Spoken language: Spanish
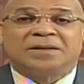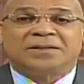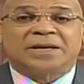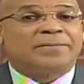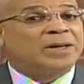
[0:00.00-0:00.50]

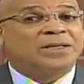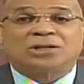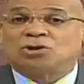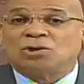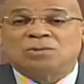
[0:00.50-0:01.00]
Se
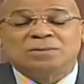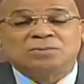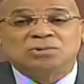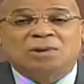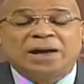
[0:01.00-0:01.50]
mete todo el
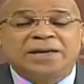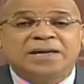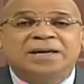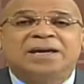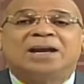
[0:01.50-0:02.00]
mundo
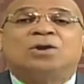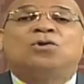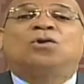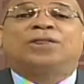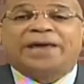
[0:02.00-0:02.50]
ahí
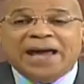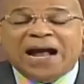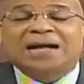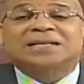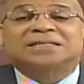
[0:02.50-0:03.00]
lo
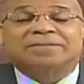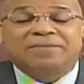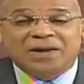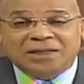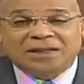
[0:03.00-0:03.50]
dejan que se
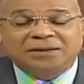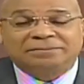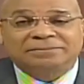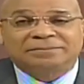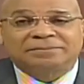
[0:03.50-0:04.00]

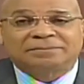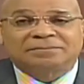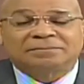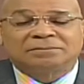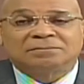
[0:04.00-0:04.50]
metan
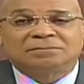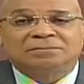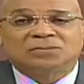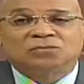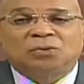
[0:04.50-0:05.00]

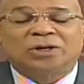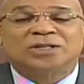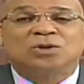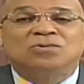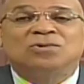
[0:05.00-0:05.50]

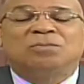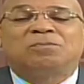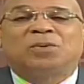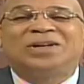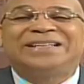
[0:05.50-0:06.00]
porque son unos
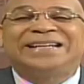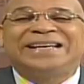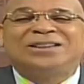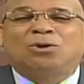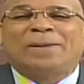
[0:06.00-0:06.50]

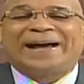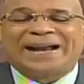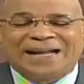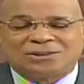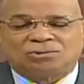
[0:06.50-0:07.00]
politiquitos
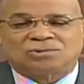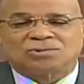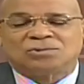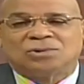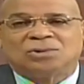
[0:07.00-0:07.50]
baratos,